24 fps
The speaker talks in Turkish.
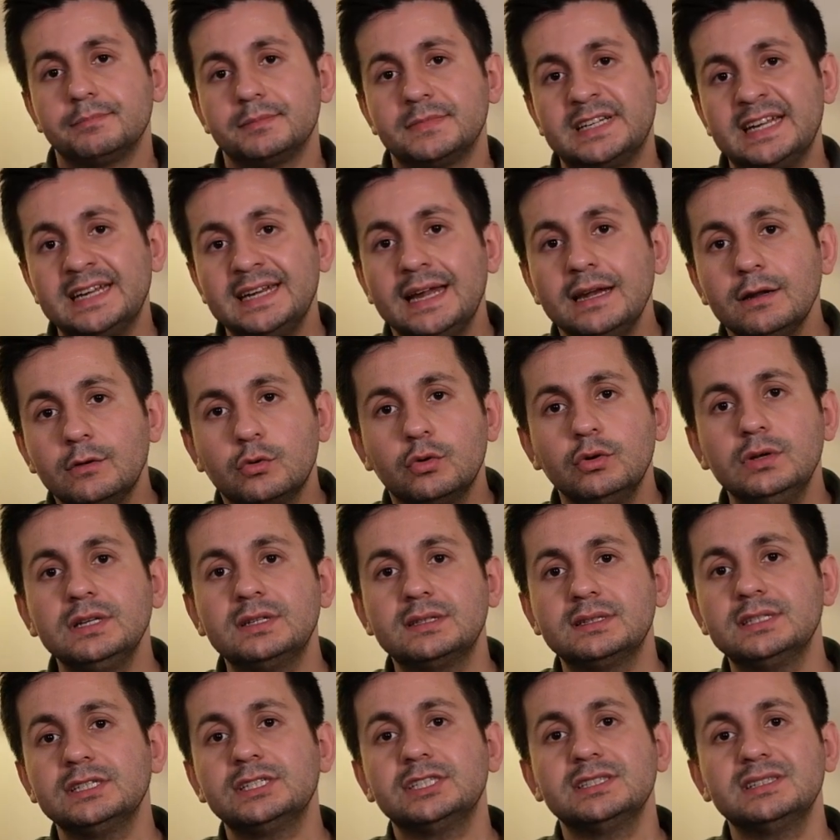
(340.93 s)
renal
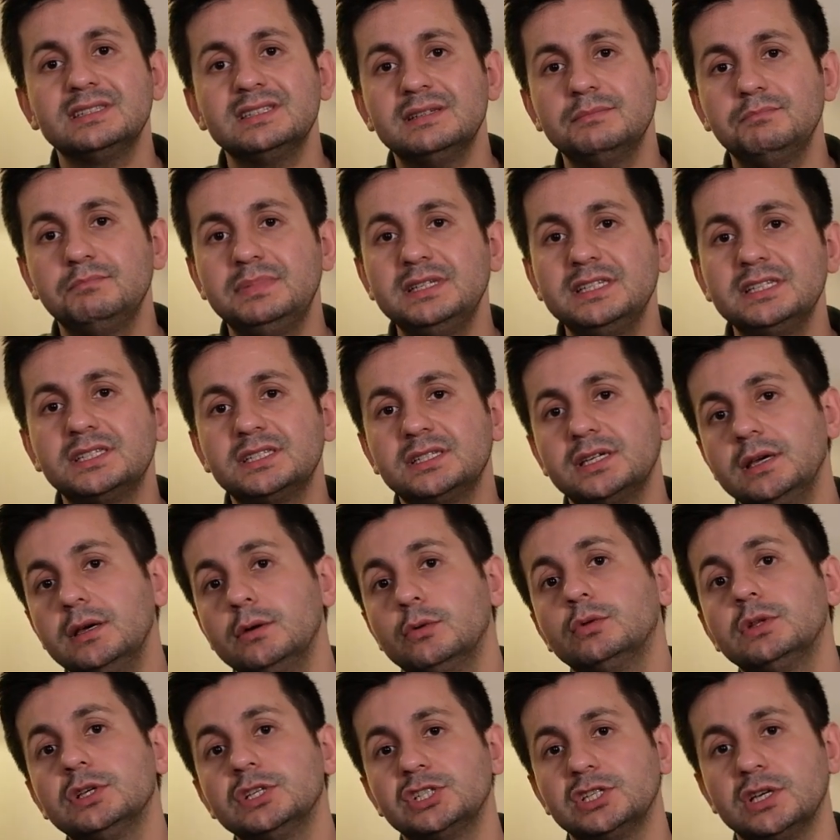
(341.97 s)
kulik dışında bir şeye
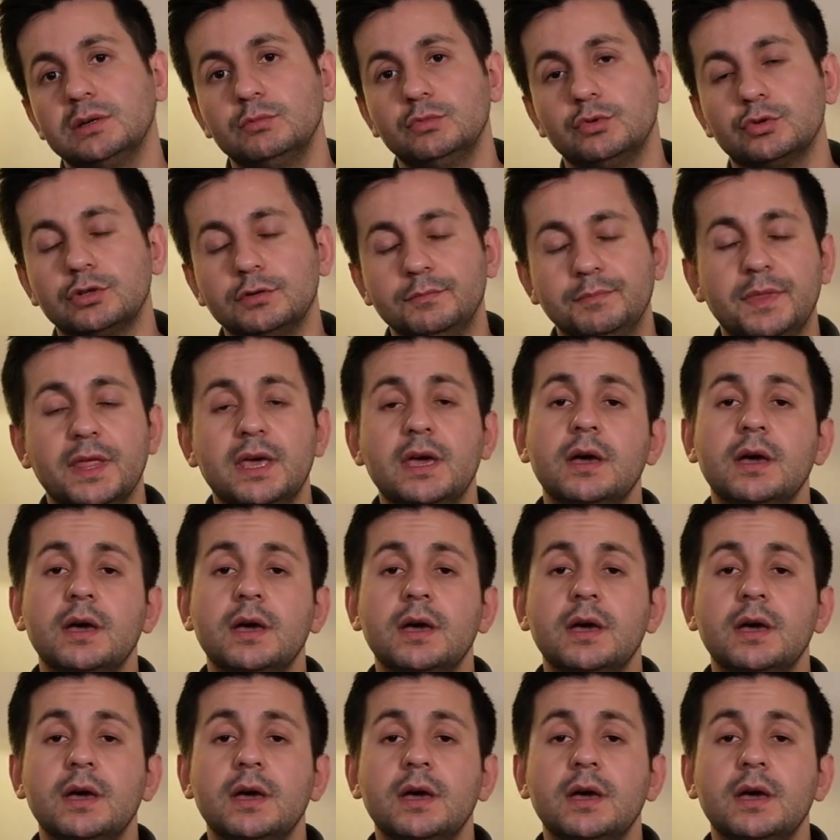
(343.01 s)
ulaşamıyorum.